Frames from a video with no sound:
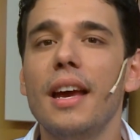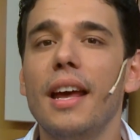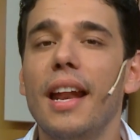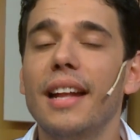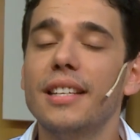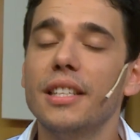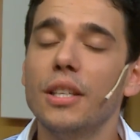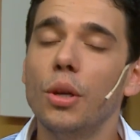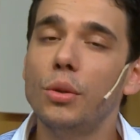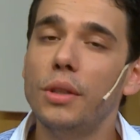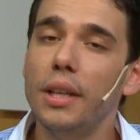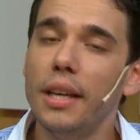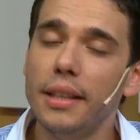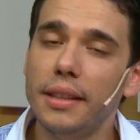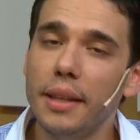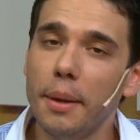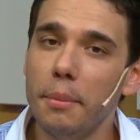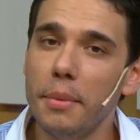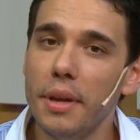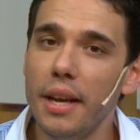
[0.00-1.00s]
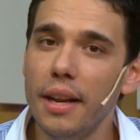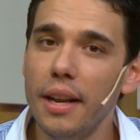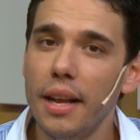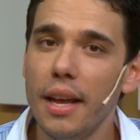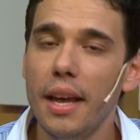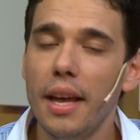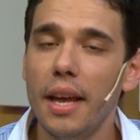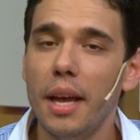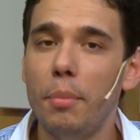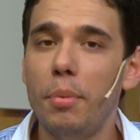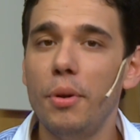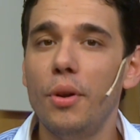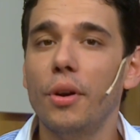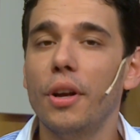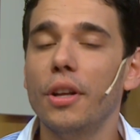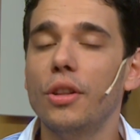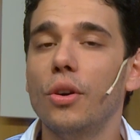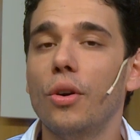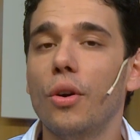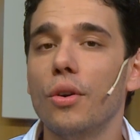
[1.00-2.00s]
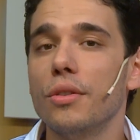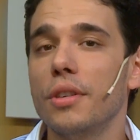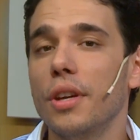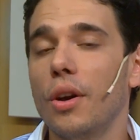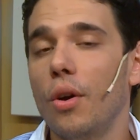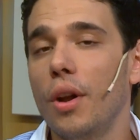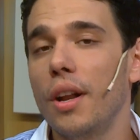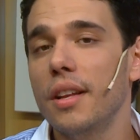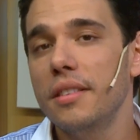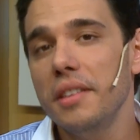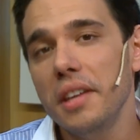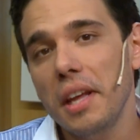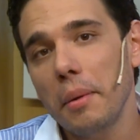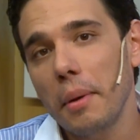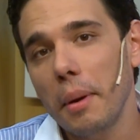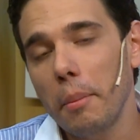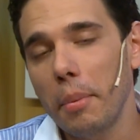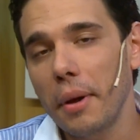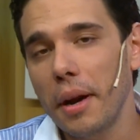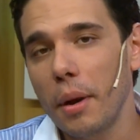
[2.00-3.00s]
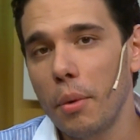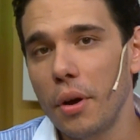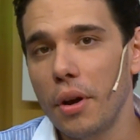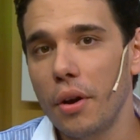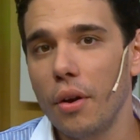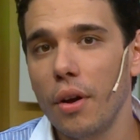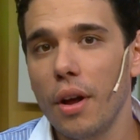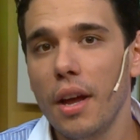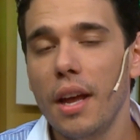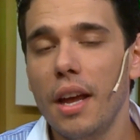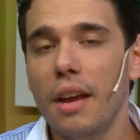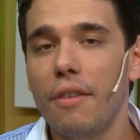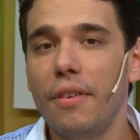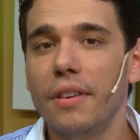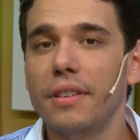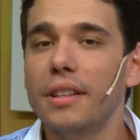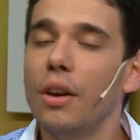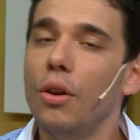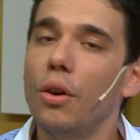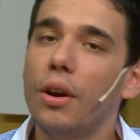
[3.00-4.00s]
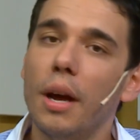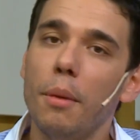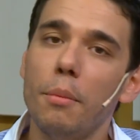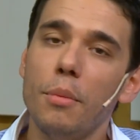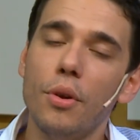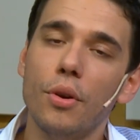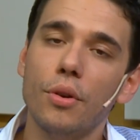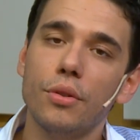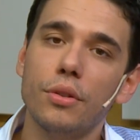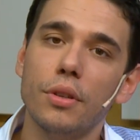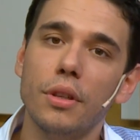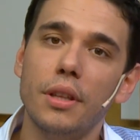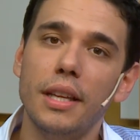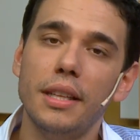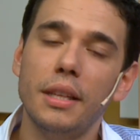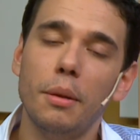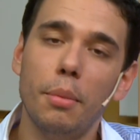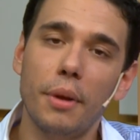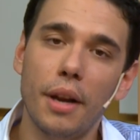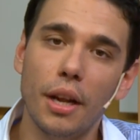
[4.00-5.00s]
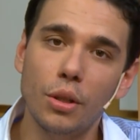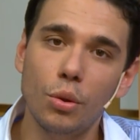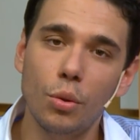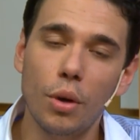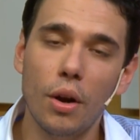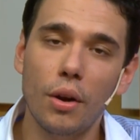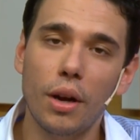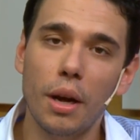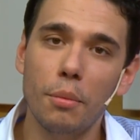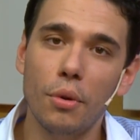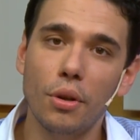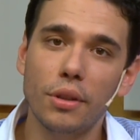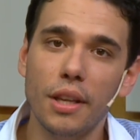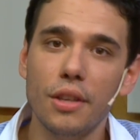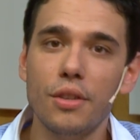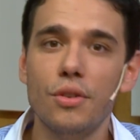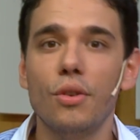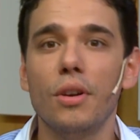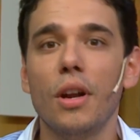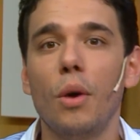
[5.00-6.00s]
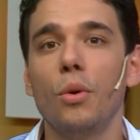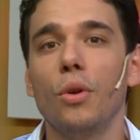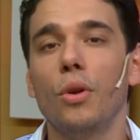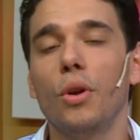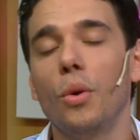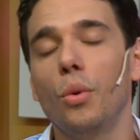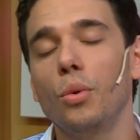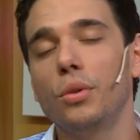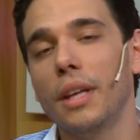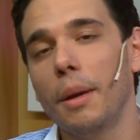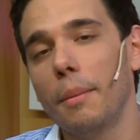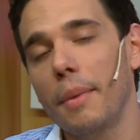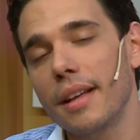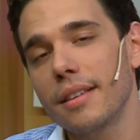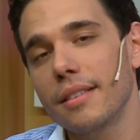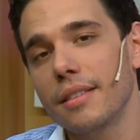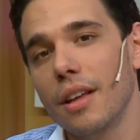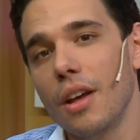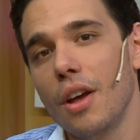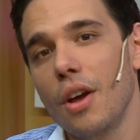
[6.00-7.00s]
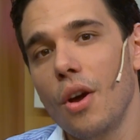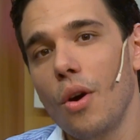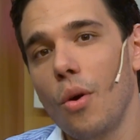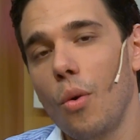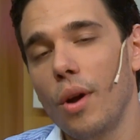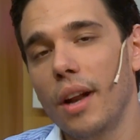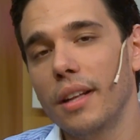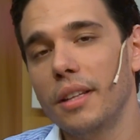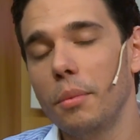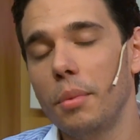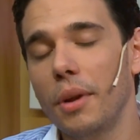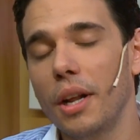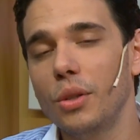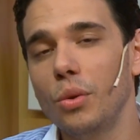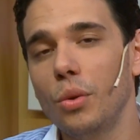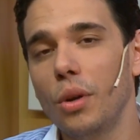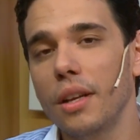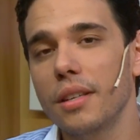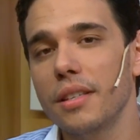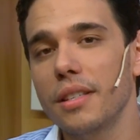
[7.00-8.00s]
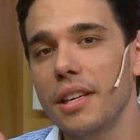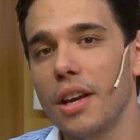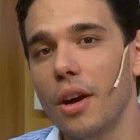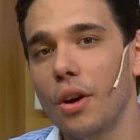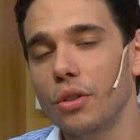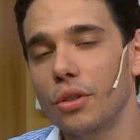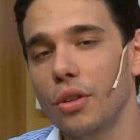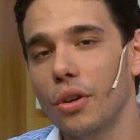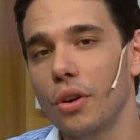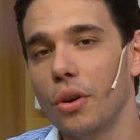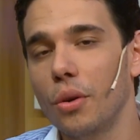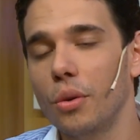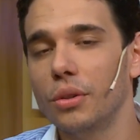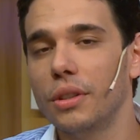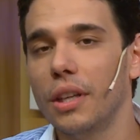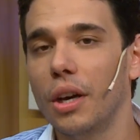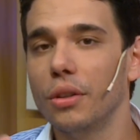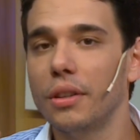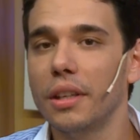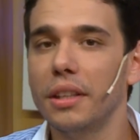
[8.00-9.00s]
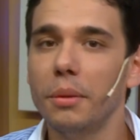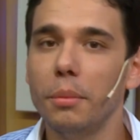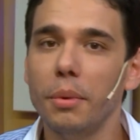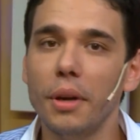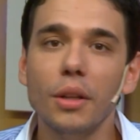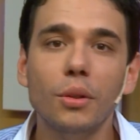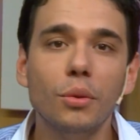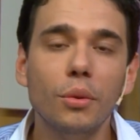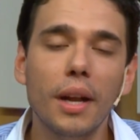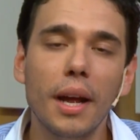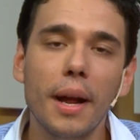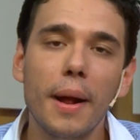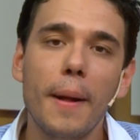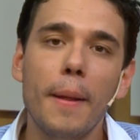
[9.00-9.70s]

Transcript: Gracias a ustedes también. Espero que estos consejos les sirvan para, bueno, enfrentar los cambios de temperatura, los cambios de estación. A unos nos gusta más unas temperaturas y a otros nos gusta otra temperatura.